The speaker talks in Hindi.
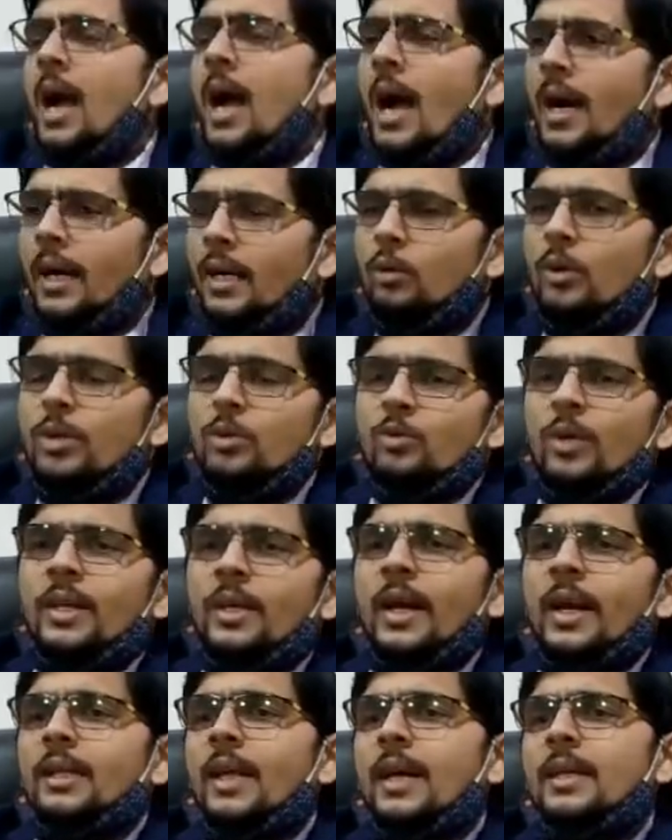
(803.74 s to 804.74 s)
अगर कोई
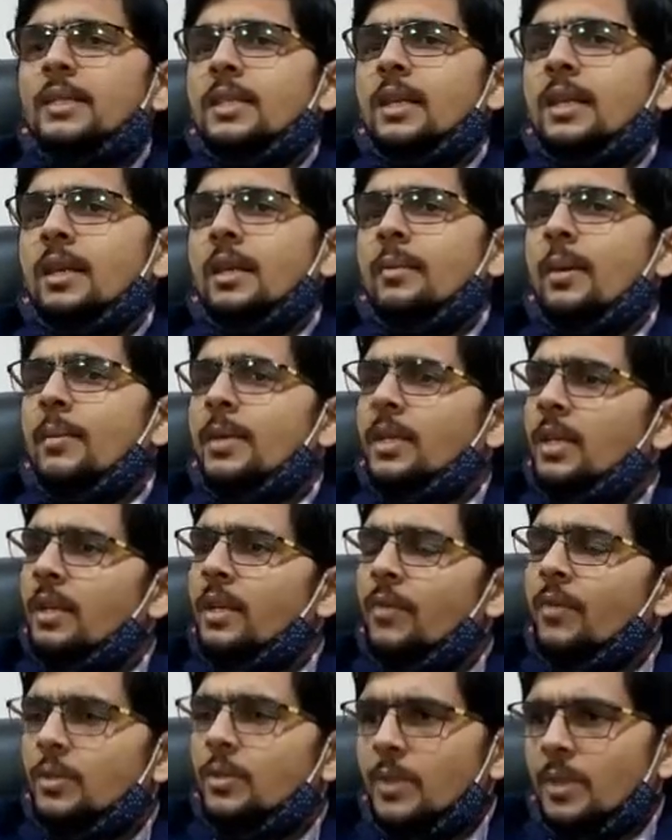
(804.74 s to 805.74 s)
स्टूडेंट कहता है कि सर नहीं मैं
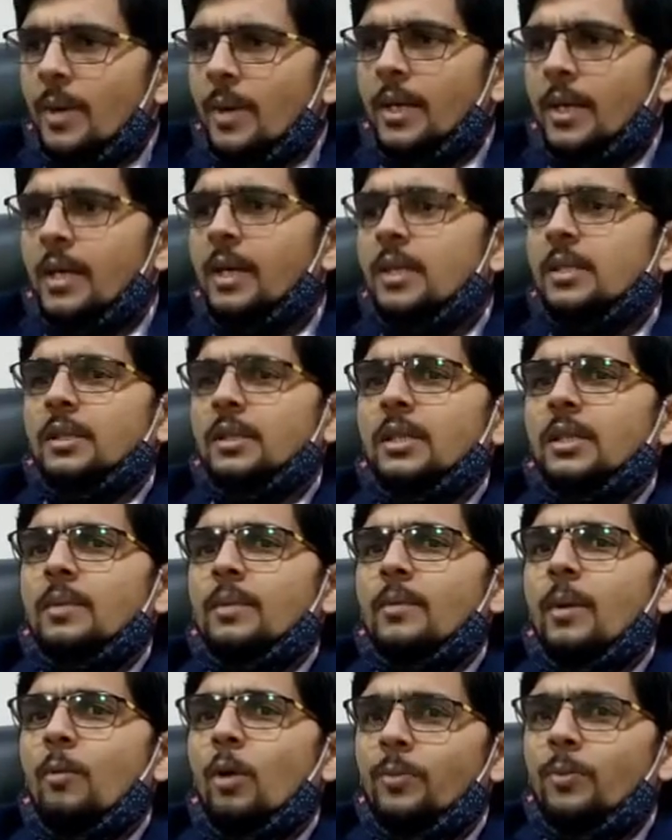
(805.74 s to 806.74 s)
इतनी फीस भी जमा नहीं कर सकता
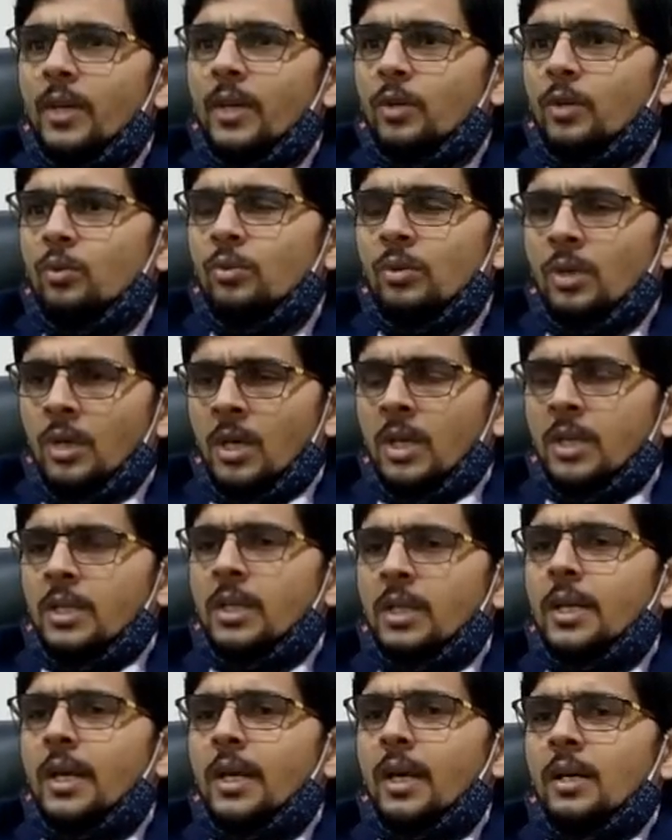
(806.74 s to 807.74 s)
सर मैं बहुत भीख हूँ
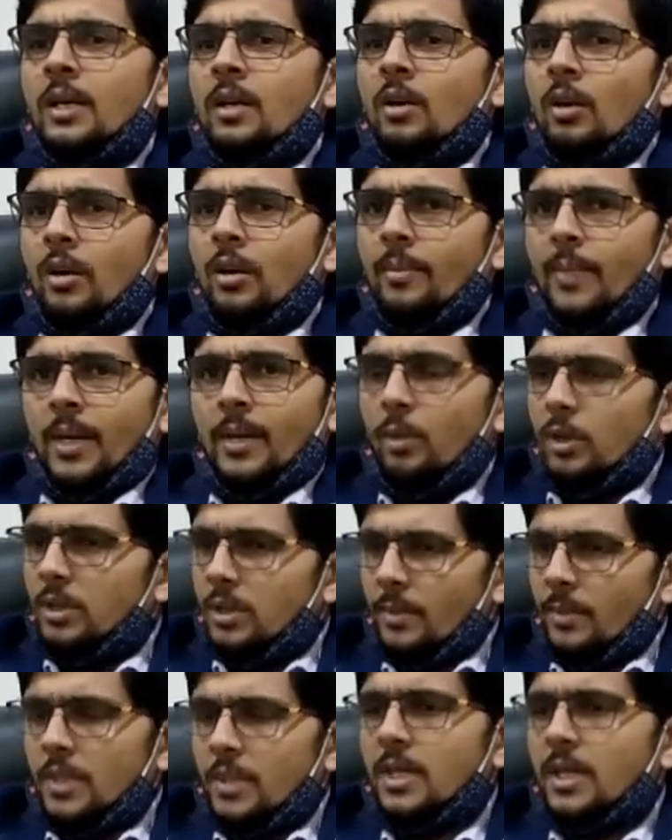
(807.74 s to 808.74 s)
ठीक है ना और मेरी
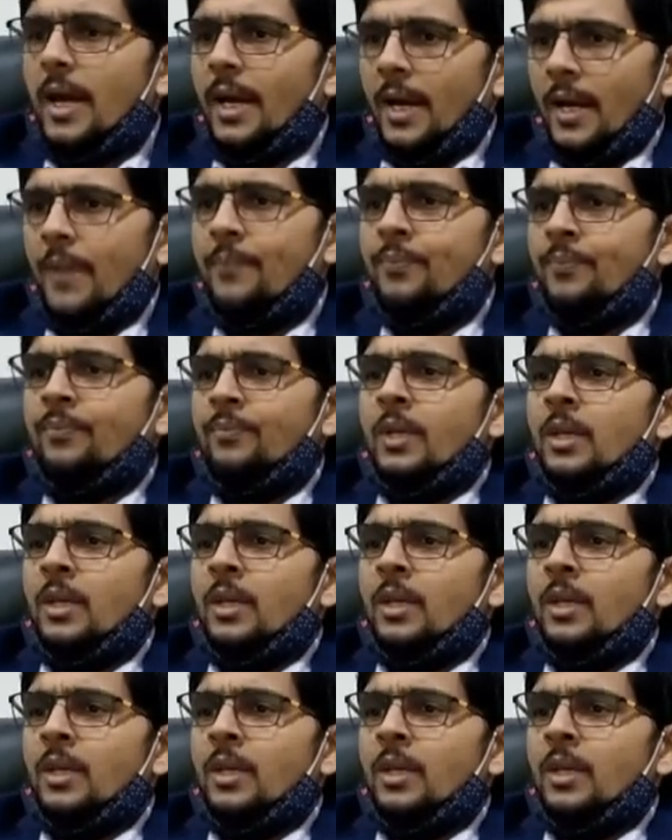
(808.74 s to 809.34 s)
बहुत समस्याएं हैं